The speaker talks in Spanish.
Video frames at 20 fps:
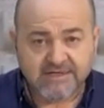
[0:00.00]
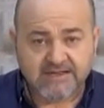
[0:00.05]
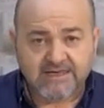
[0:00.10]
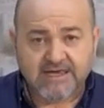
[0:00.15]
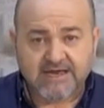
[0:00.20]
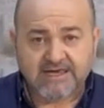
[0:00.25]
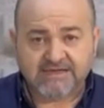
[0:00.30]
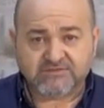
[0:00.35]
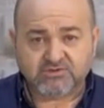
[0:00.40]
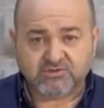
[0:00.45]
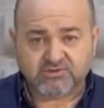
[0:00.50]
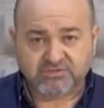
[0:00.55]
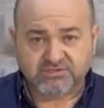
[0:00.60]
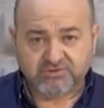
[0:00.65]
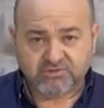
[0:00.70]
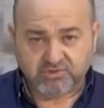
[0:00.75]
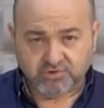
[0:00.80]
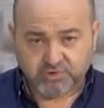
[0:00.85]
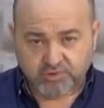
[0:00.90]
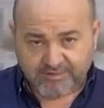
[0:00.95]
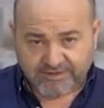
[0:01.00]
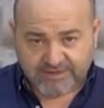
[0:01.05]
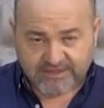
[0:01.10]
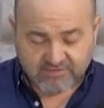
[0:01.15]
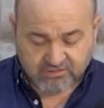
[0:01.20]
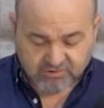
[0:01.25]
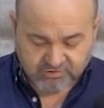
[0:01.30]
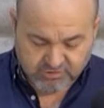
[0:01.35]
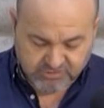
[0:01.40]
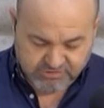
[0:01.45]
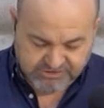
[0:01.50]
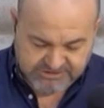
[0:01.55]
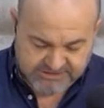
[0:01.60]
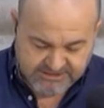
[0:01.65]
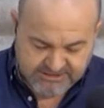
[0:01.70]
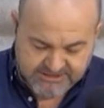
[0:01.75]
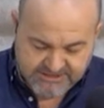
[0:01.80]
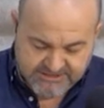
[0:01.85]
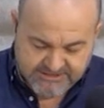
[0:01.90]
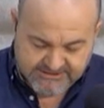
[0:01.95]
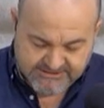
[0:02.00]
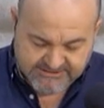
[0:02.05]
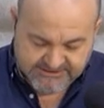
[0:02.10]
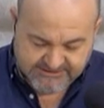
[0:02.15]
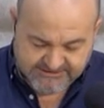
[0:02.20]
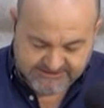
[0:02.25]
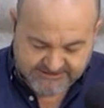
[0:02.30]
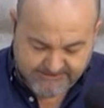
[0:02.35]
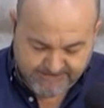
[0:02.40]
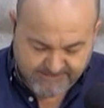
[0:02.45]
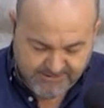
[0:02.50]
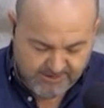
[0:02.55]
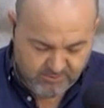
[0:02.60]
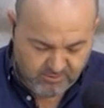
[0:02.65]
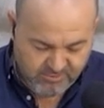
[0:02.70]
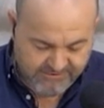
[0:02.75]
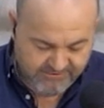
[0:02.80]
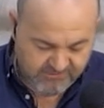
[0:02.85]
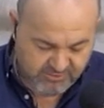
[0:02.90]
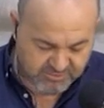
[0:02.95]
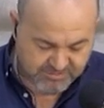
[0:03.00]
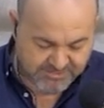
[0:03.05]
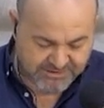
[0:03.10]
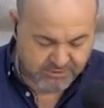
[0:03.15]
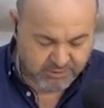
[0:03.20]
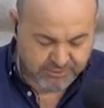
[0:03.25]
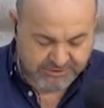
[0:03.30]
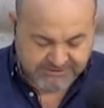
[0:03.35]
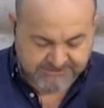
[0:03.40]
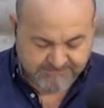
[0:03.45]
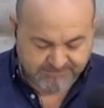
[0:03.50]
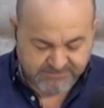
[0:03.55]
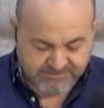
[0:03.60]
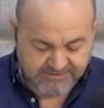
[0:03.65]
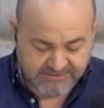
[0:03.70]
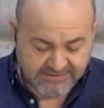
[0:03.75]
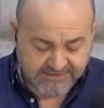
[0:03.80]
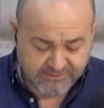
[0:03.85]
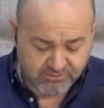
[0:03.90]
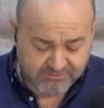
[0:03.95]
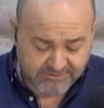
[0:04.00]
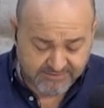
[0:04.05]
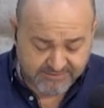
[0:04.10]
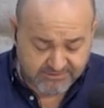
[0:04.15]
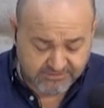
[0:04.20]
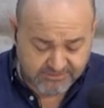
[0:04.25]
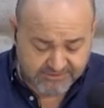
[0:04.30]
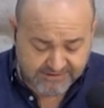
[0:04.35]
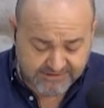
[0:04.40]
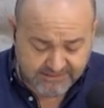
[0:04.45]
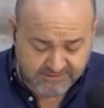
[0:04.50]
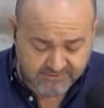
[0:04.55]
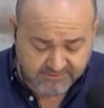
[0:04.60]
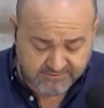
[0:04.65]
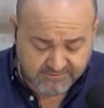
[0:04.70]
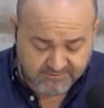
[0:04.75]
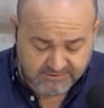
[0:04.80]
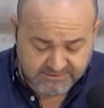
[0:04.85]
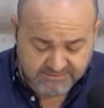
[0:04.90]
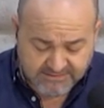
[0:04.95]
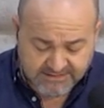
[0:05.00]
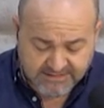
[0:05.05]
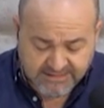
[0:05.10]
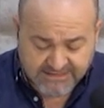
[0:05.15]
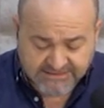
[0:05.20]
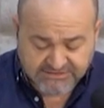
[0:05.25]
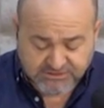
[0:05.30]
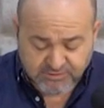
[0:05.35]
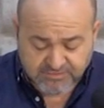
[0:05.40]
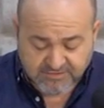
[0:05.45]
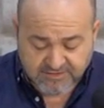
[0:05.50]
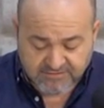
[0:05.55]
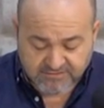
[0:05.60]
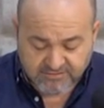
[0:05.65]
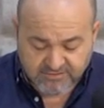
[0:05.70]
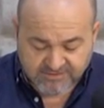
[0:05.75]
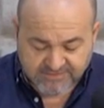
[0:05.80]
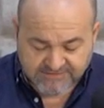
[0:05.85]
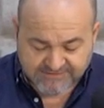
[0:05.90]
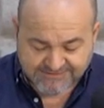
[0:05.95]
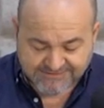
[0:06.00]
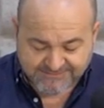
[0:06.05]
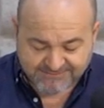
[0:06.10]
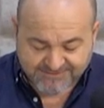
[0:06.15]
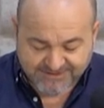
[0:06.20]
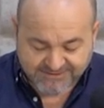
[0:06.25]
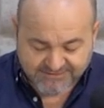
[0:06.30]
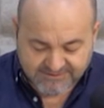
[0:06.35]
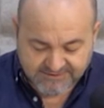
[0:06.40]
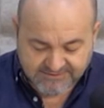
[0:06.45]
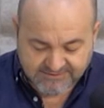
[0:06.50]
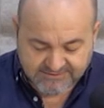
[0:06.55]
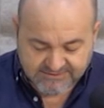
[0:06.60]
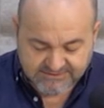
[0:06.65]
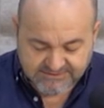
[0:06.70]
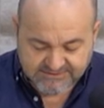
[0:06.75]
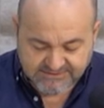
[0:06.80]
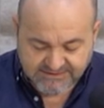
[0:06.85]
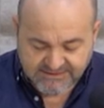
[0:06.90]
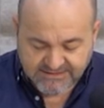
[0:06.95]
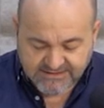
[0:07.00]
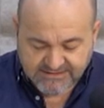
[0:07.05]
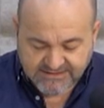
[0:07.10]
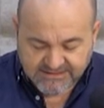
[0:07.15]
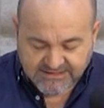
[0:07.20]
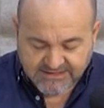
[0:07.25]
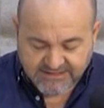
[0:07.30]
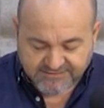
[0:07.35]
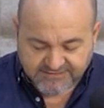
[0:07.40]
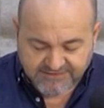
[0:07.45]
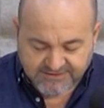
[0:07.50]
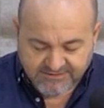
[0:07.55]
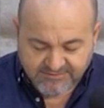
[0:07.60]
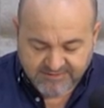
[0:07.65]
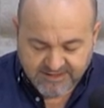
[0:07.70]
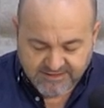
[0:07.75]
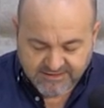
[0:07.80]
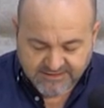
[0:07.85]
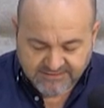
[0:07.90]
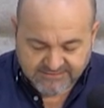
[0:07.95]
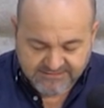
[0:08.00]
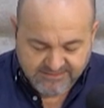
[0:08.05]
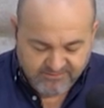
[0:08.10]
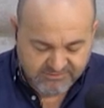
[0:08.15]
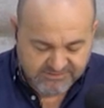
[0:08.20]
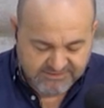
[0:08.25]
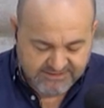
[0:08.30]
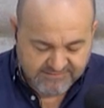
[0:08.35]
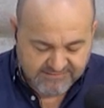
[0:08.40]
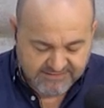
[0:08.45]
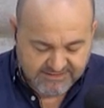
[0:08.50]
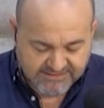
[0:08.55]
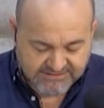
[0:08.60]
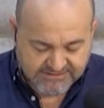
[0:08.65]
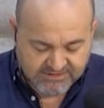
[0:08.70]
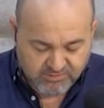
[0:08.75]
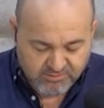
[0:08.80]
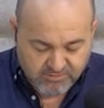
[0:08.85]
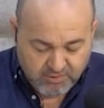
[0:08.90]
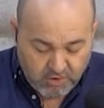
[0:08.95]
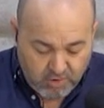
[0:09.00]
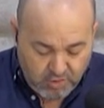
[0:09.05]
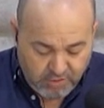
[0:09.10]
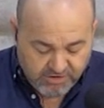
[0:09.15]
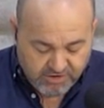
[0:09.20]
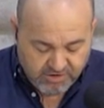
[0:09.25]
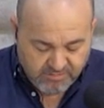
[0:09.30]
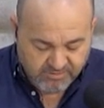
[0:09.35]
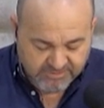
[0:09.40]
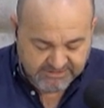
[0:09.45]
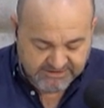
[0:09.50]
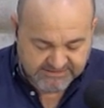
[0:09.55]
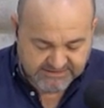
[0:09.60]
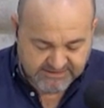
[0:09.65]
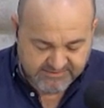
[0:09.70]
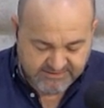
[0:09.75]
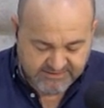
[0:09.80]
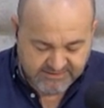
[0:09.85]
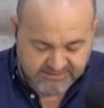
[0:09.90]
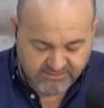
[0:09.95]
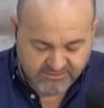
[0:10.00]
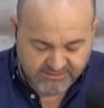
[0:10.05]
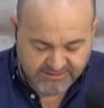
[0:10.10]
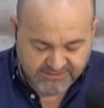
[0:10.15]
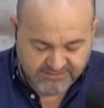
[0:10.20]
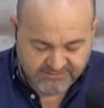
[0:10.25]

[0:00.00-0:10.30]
a estos sitios ubicados donde se están vacunando a los mayores. Y el Ayuntamiento de Cádiz invita a asociaciones de pacientes a celebrar el Día Mundial de la Salud hoy, como ya saben, que organiza